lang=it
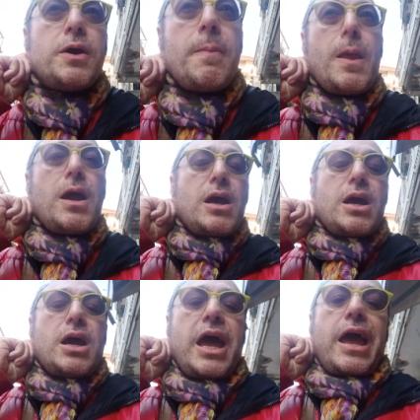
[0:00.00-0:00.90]
che
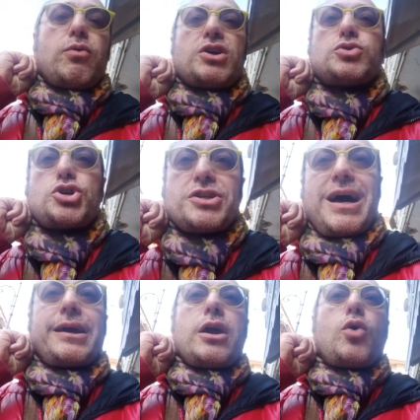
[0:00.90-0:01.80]
è una
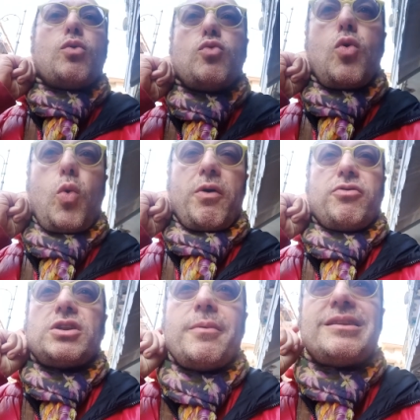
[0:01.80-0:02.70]
società che comunque
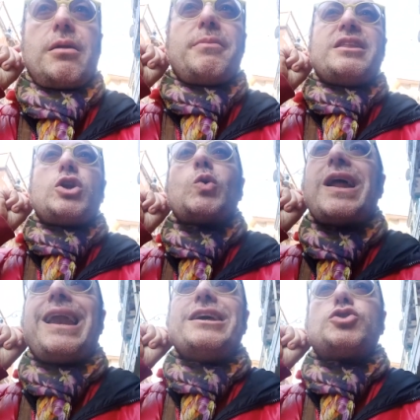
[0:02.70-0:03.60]
fondamentalmente
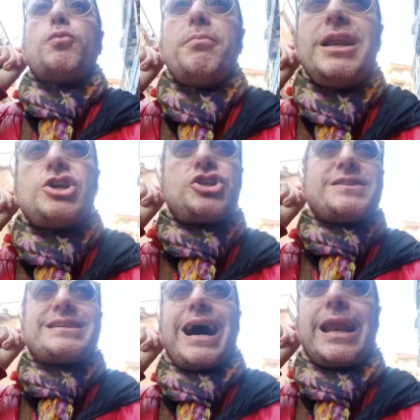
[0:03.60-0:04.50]
non ha le somme
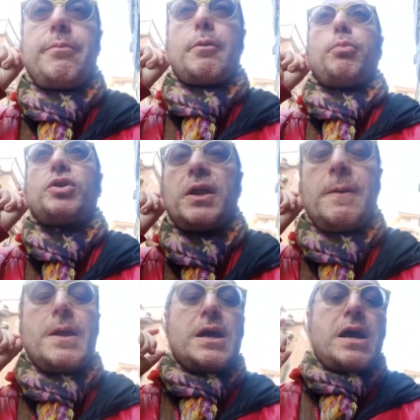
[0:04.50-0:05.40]
necessarie per poter
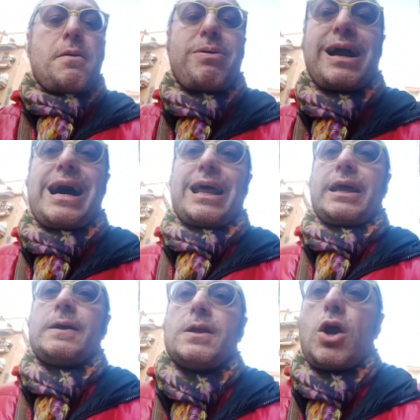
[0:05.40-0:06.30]

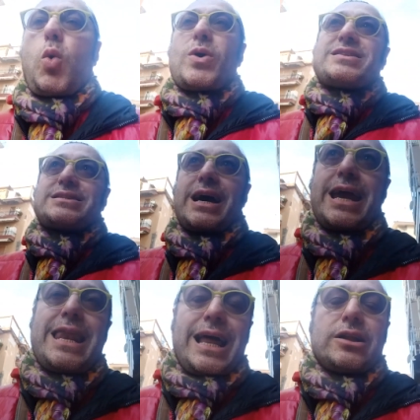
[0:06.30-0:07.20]
pagare questa
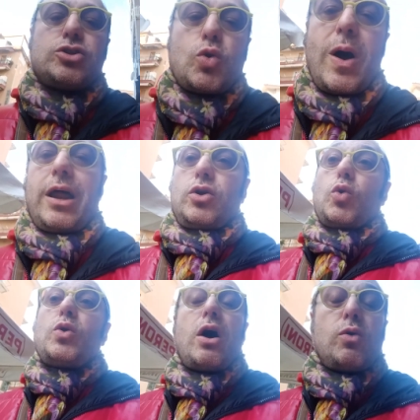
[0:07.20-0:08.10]
e l'altro
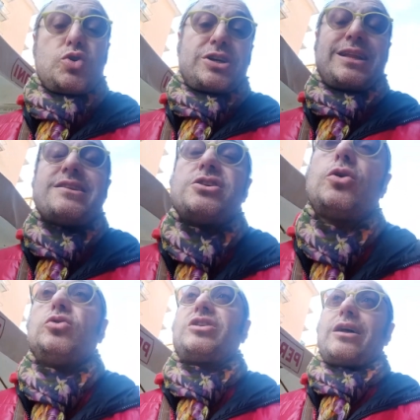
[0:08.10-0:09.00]
anno. Lui ha una scadenza
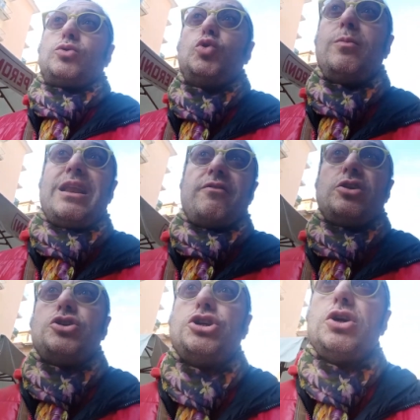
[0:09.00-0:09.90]
di contratto
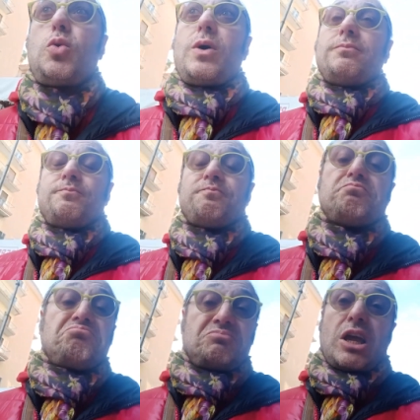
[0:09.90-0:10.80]
2025
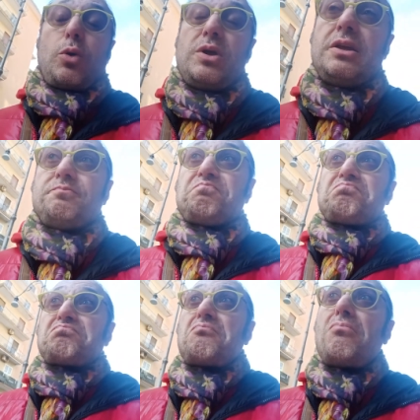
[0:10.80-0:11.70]
e quindi
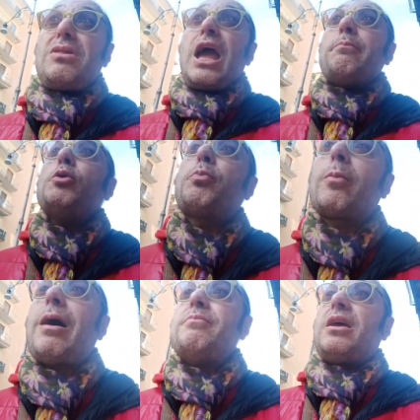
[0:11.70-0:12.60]
è più
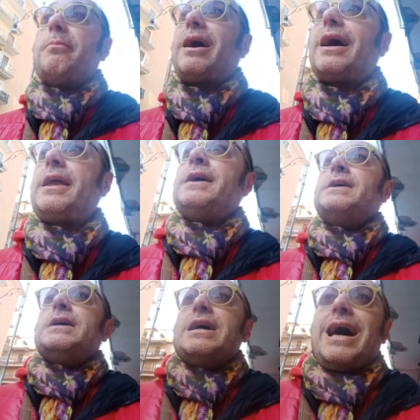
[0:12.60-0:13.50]
probabile che magari
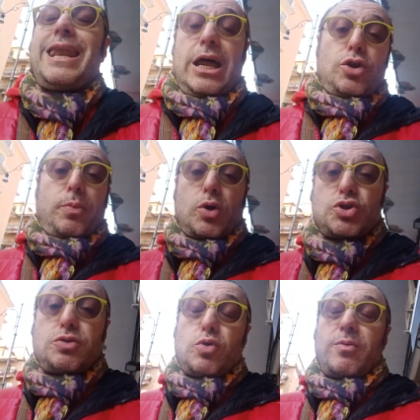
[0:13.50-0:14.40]
l'anno prossimo